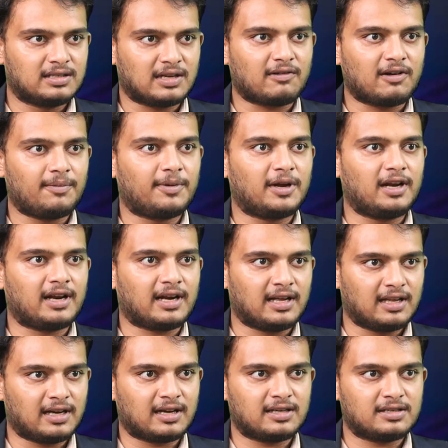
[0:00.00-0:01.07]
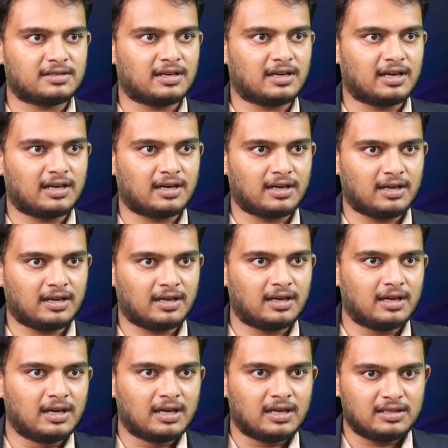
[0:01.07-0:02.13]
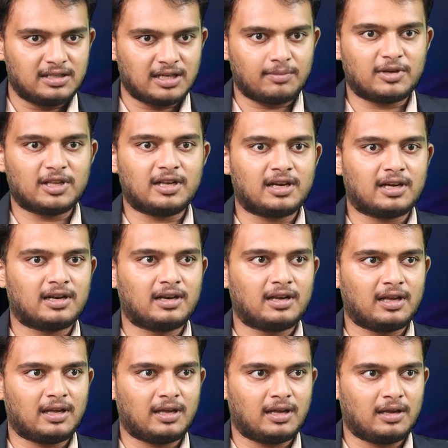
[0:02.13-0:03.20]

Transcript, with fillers: సర్వేపల్లి రాధాకృష్ణ గారి జన్మదినాన్ని